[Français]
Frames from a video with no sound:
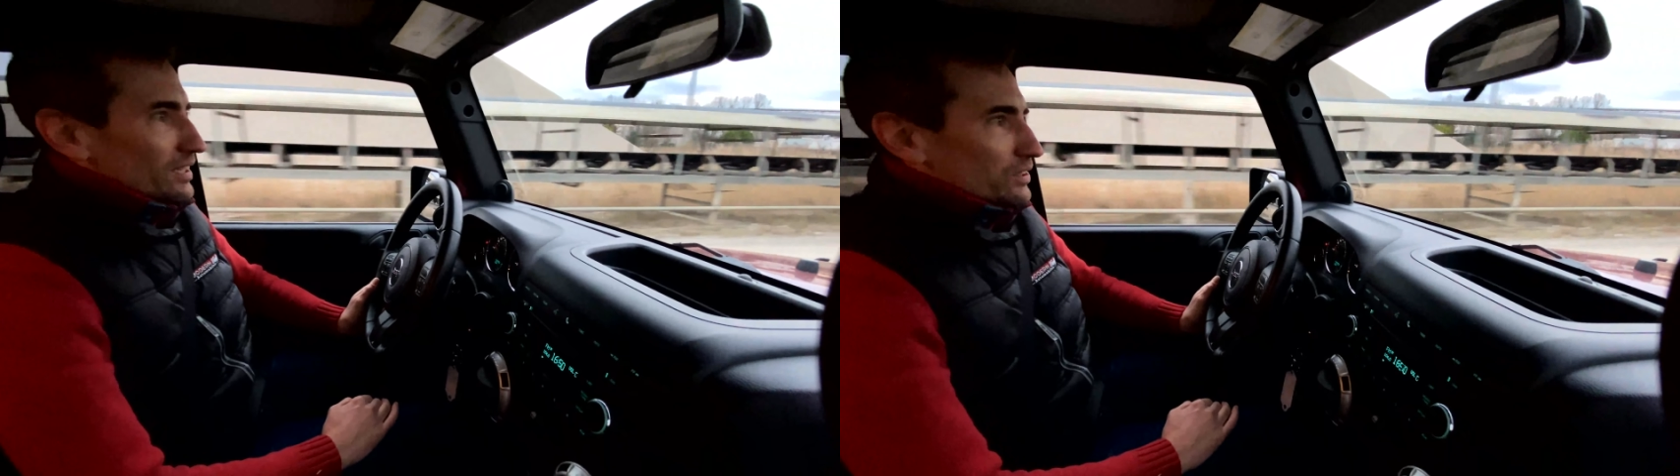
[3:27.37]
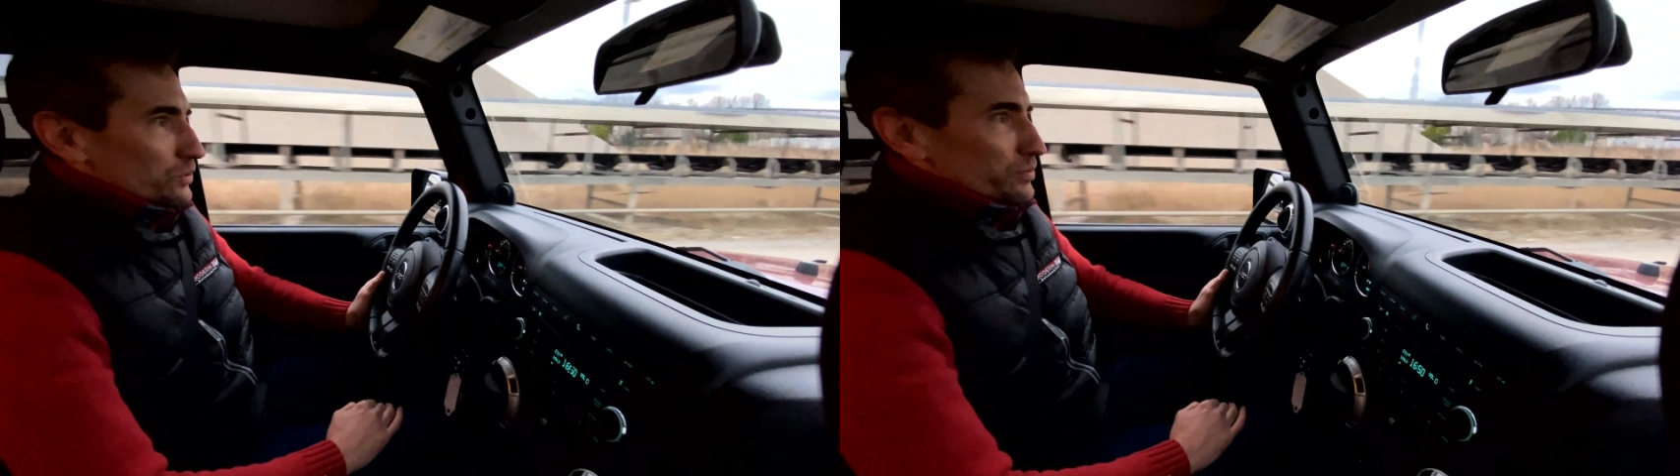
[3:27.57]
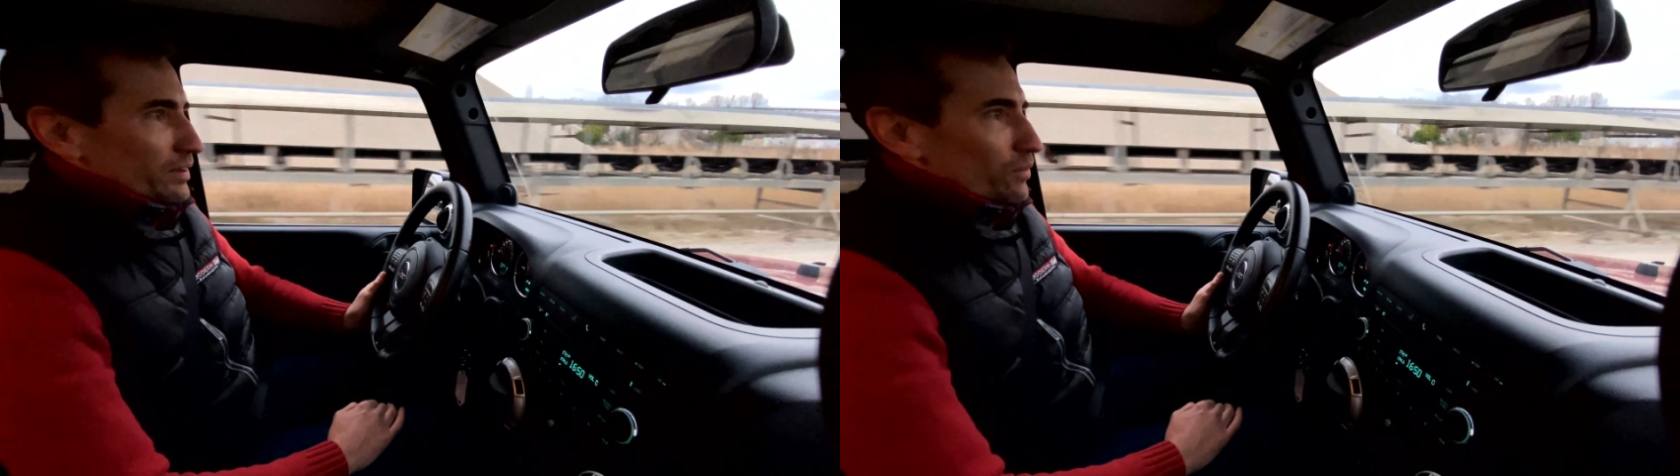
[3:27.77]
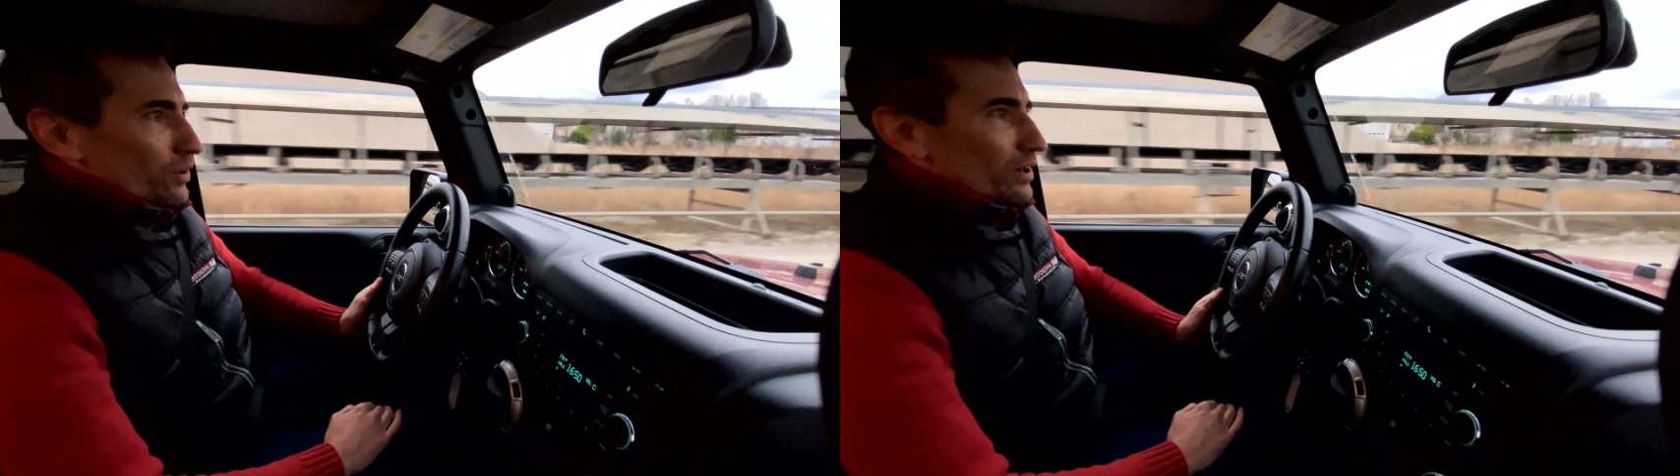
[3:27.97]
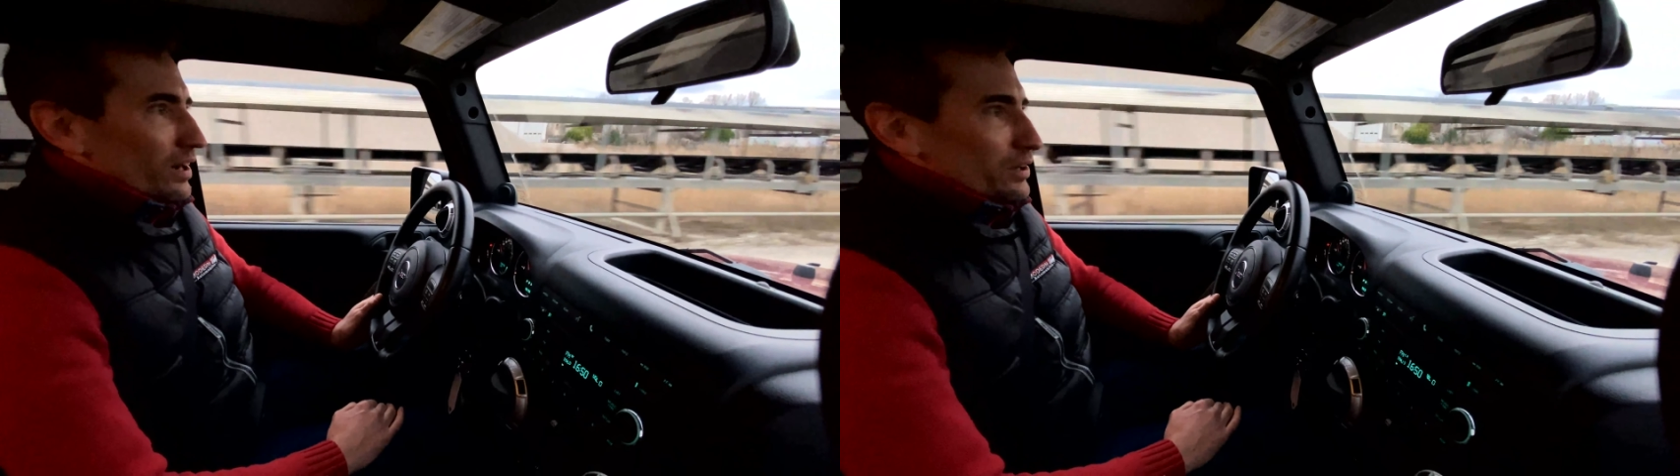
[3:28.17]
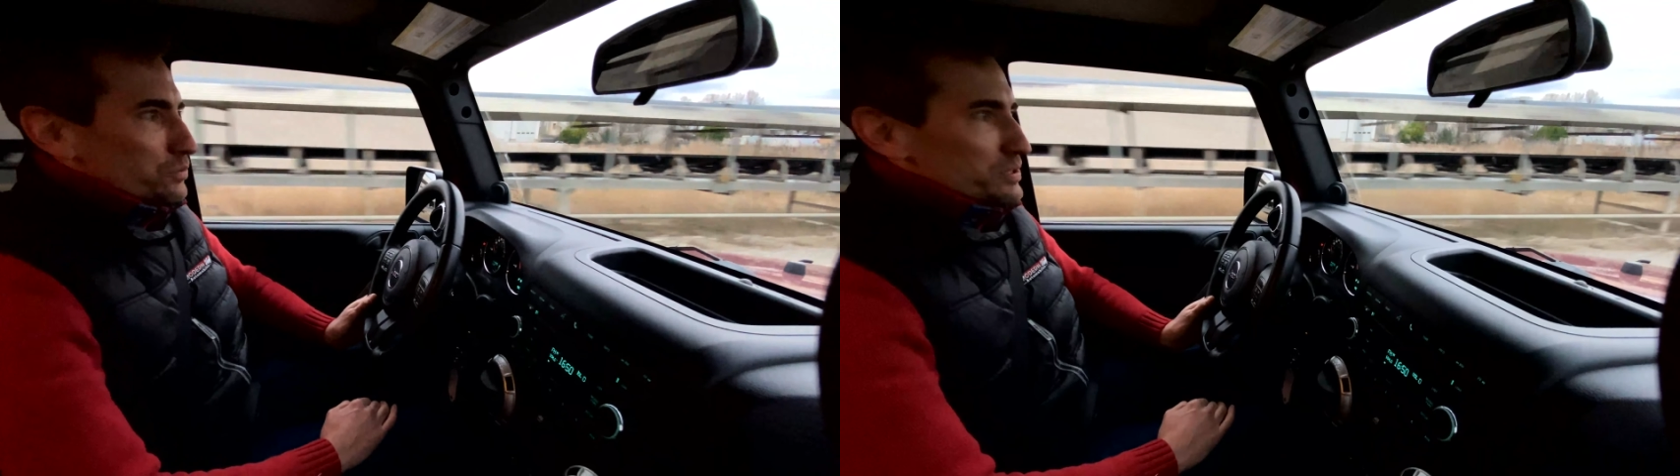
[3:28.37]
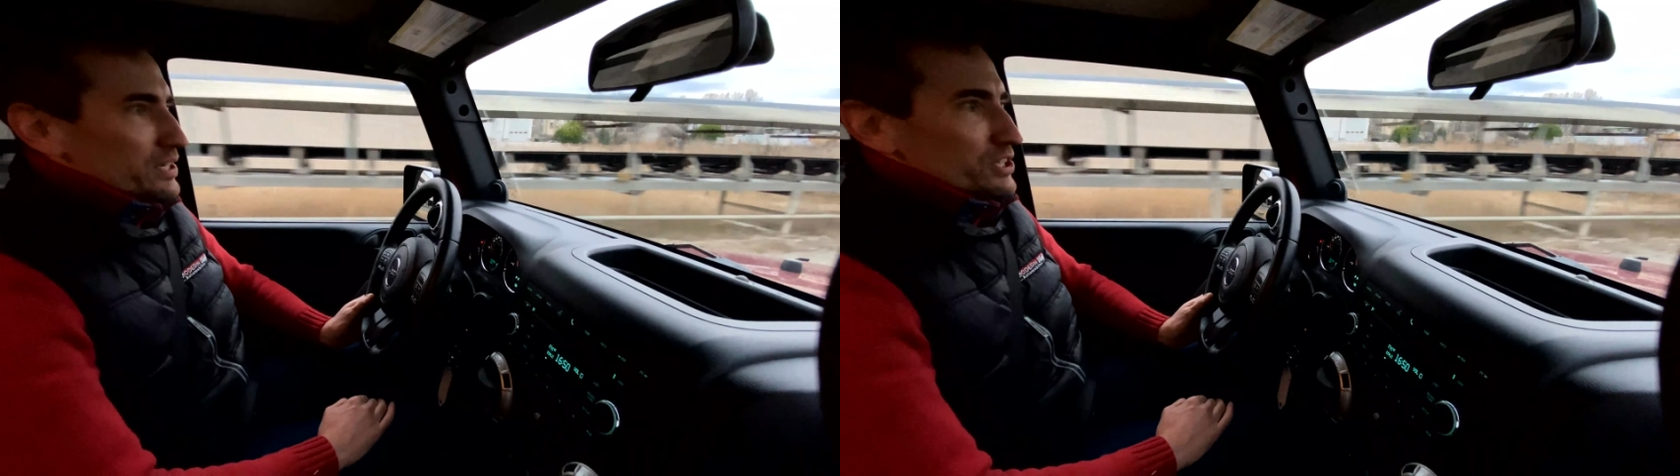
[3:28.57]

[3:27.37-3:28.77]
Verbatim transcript: Donc vraiment un, un usage